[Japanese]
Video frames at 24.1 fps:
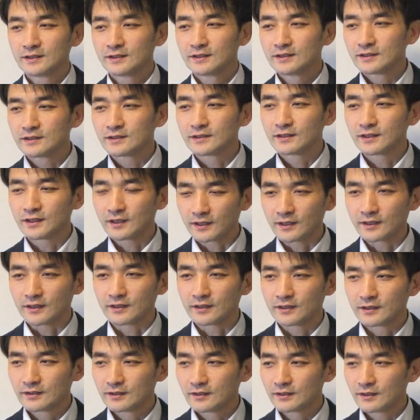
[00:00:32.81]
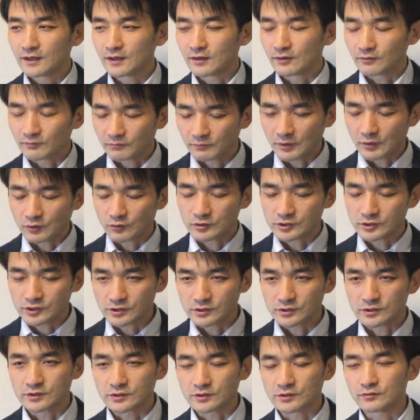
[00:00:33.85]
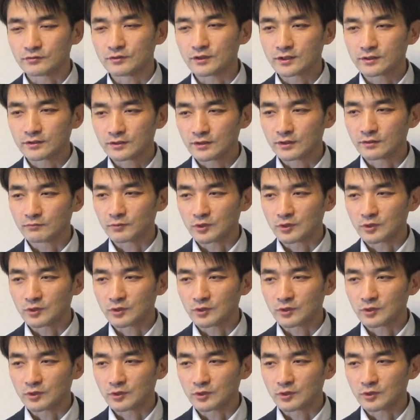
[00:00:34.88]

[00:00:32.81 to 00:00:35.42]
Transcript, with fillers: いてあ、まあ、ご主人に言われて、